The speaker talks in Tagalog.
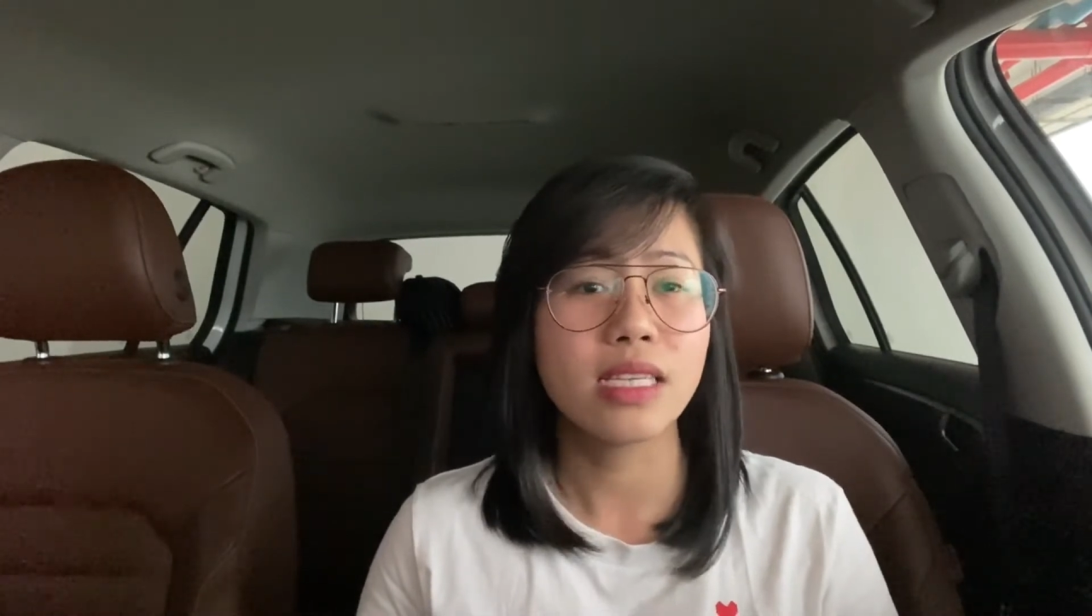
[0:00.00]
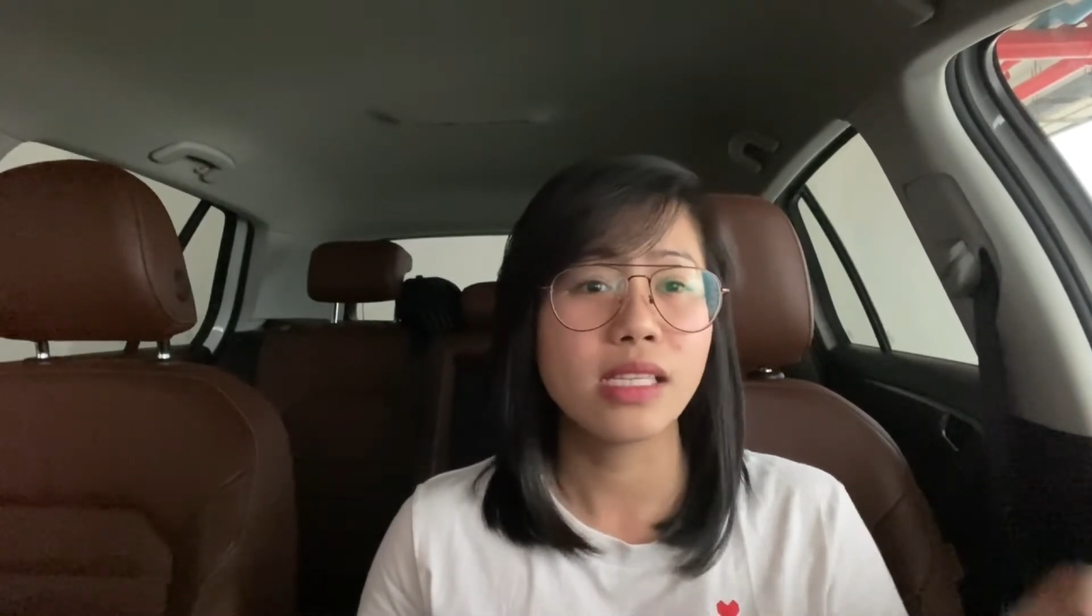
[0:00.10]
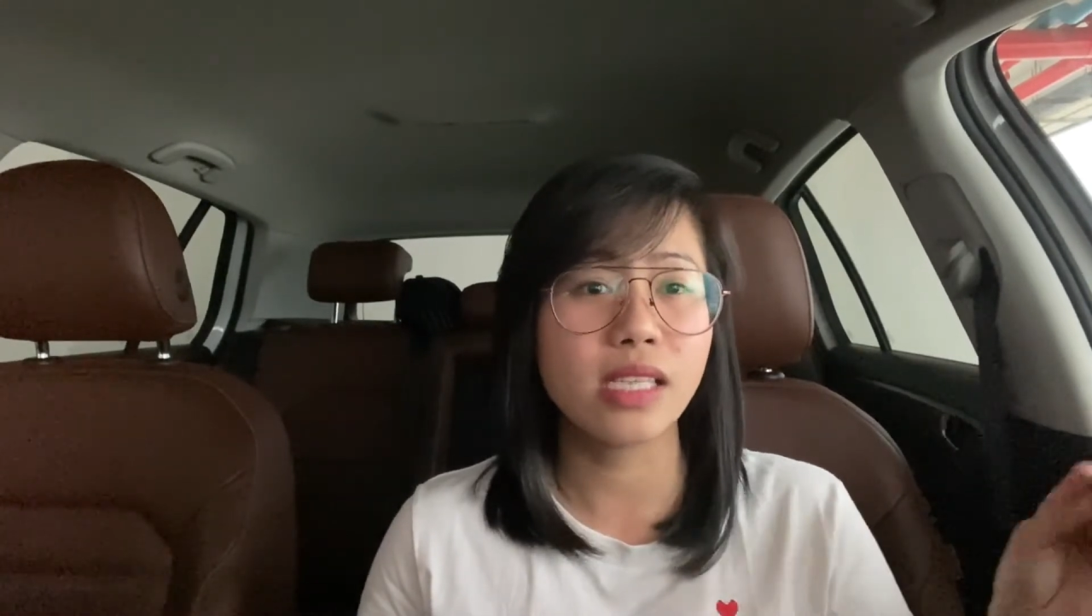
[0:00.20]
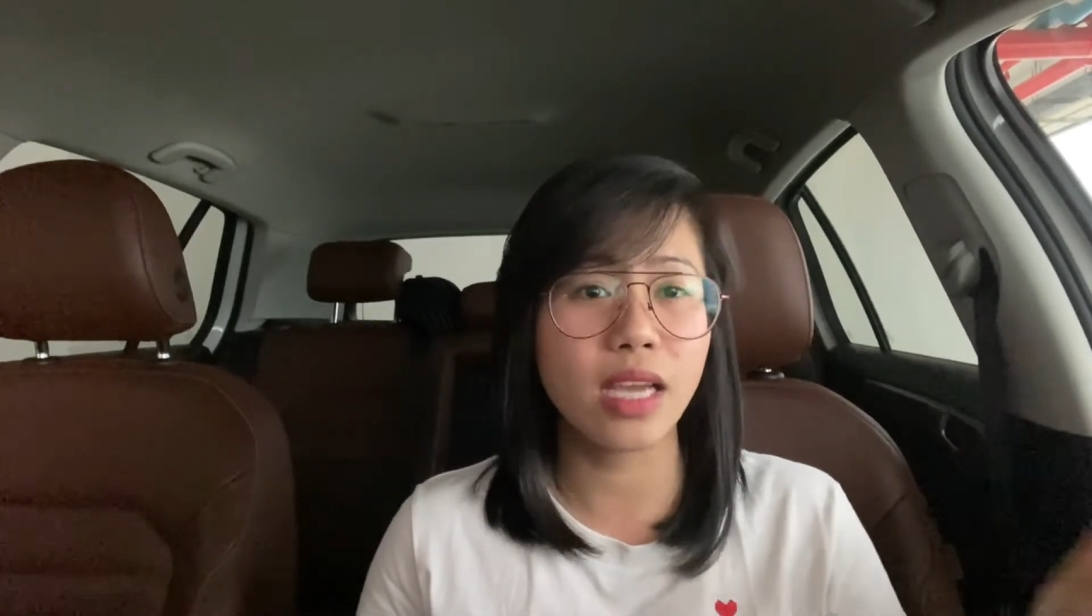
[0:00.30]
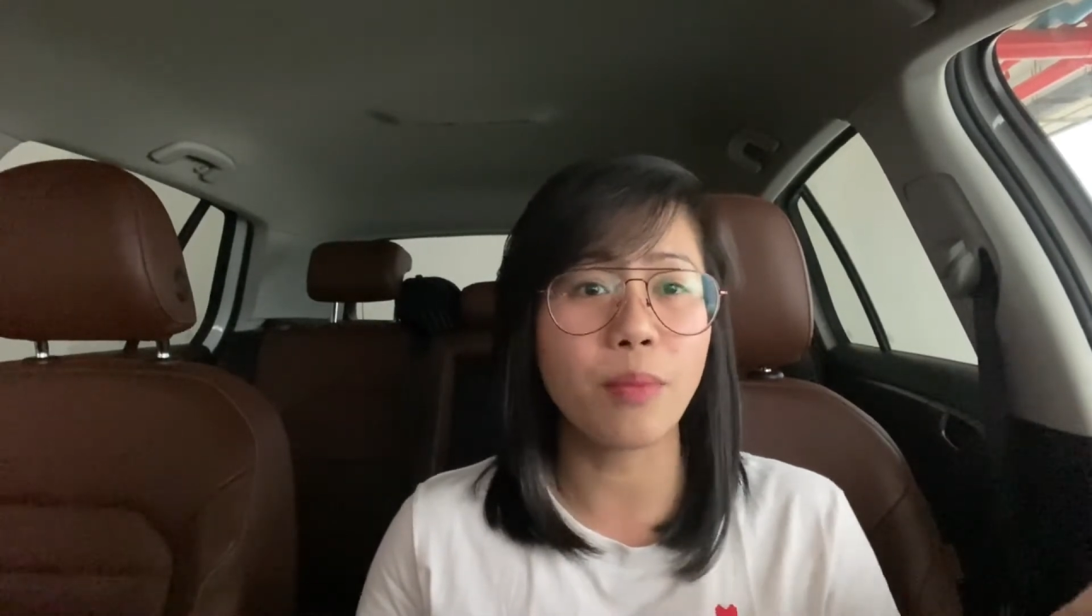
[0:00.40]

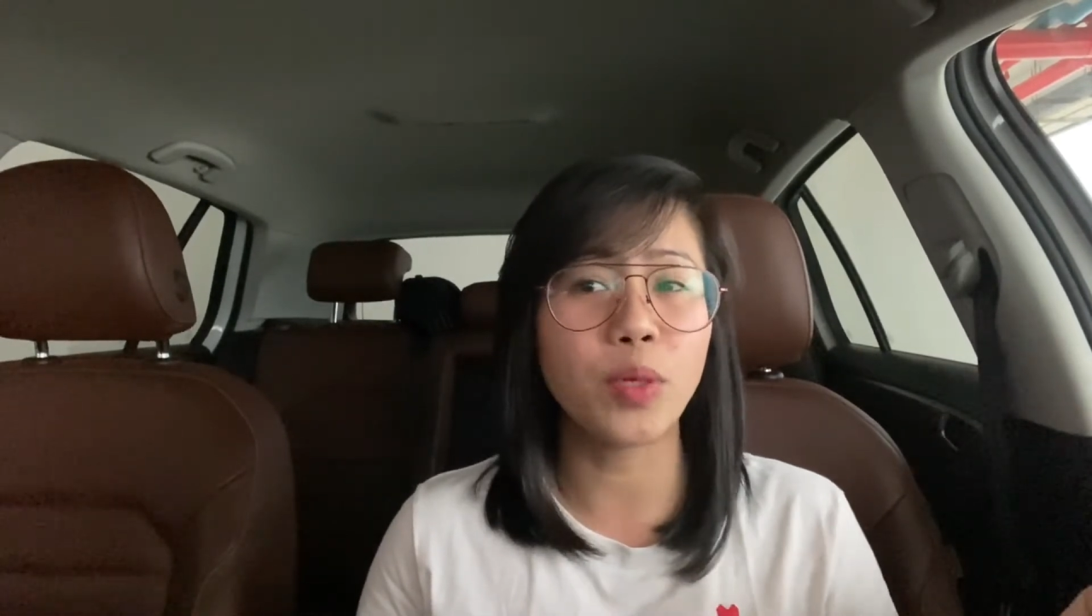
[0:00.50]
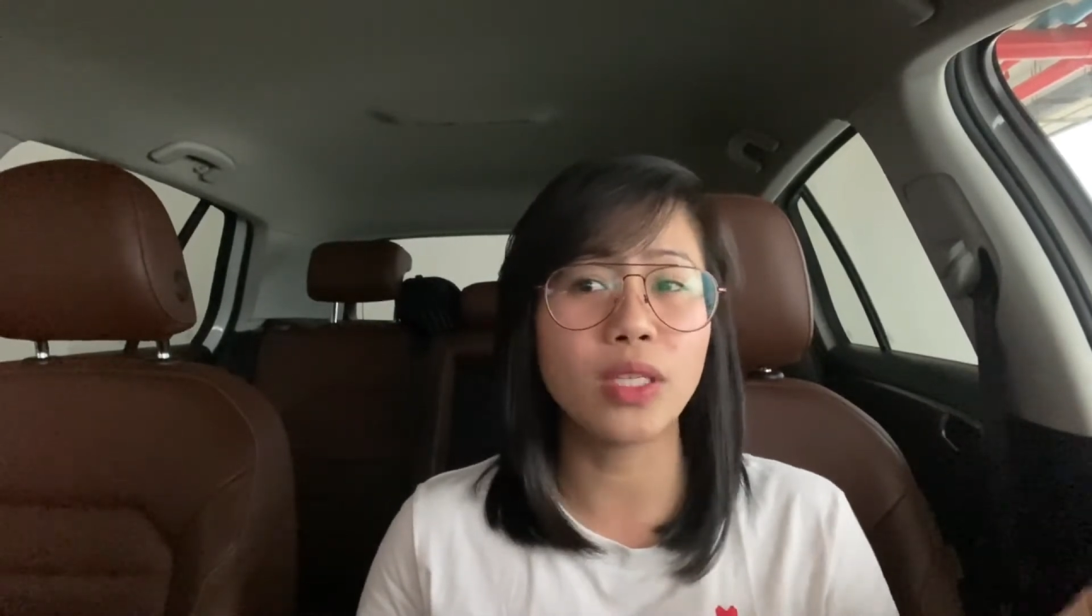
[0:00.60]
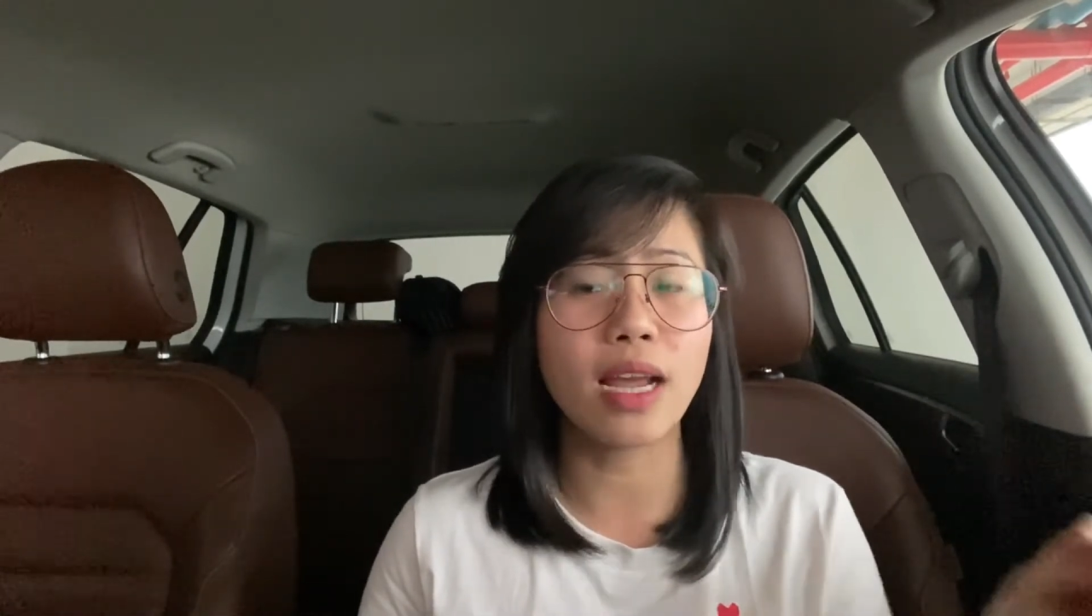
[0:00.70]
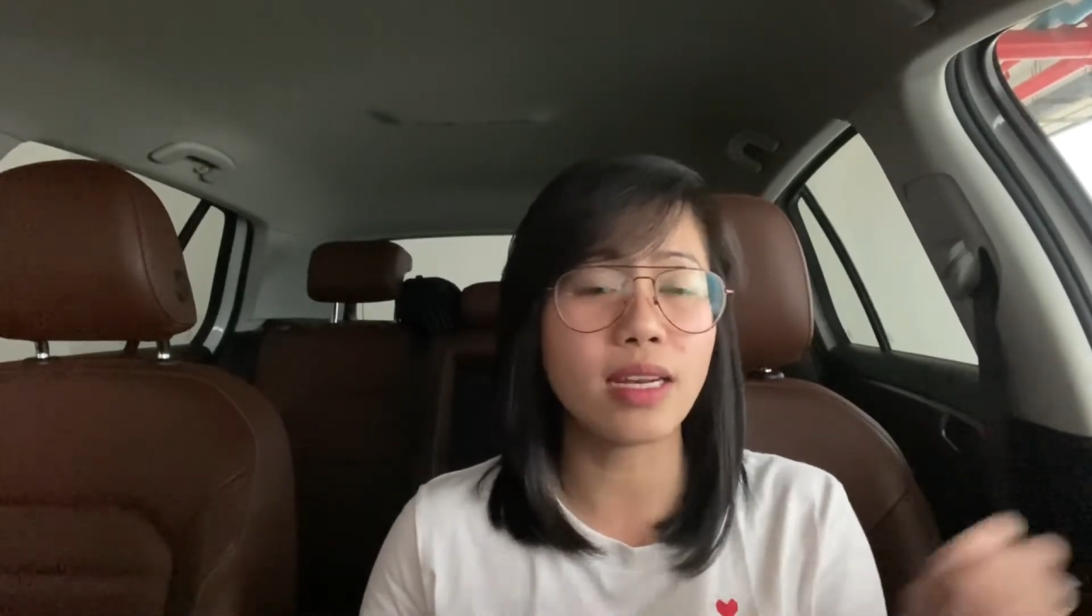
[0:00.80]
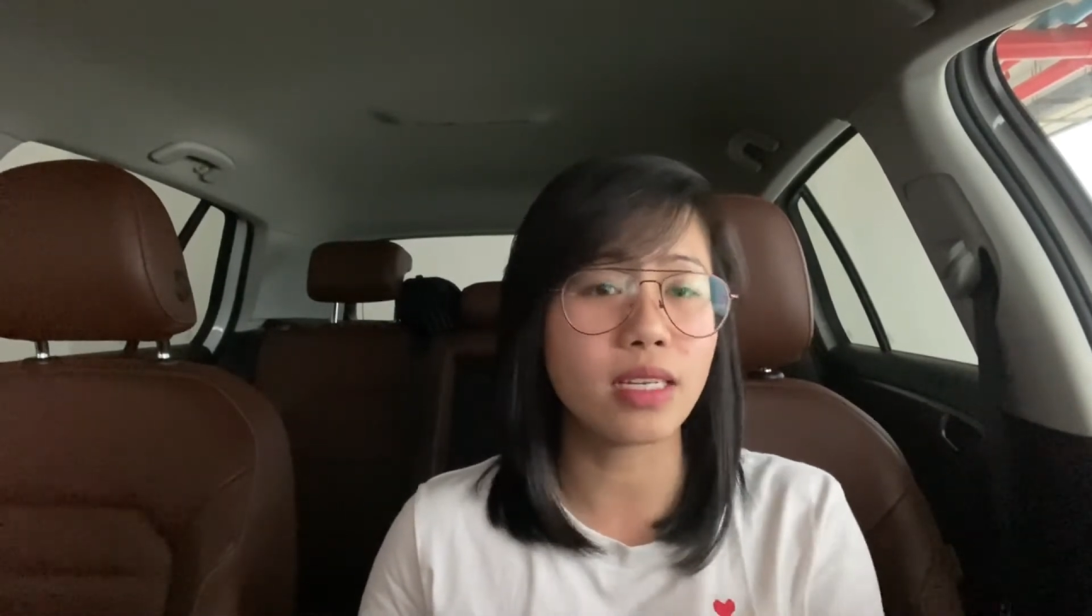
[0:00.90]

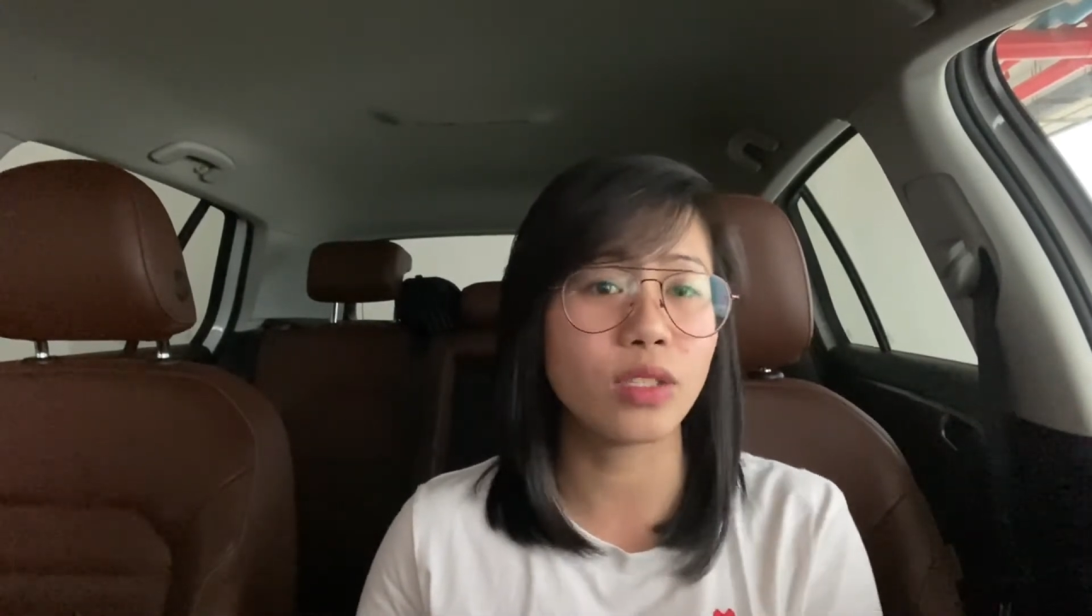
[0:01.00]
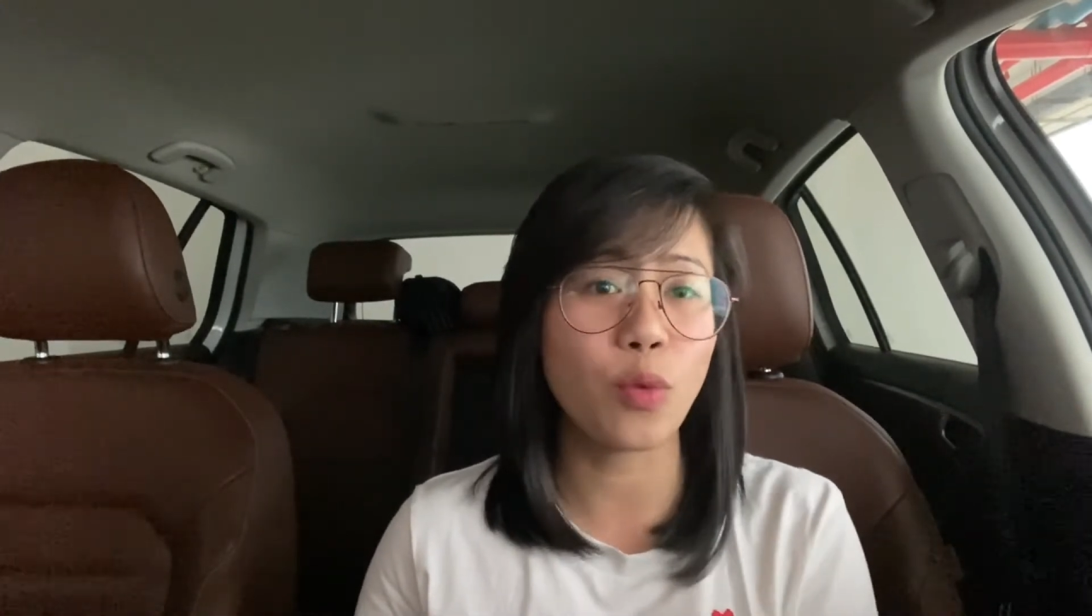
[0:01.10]
Singapore dollar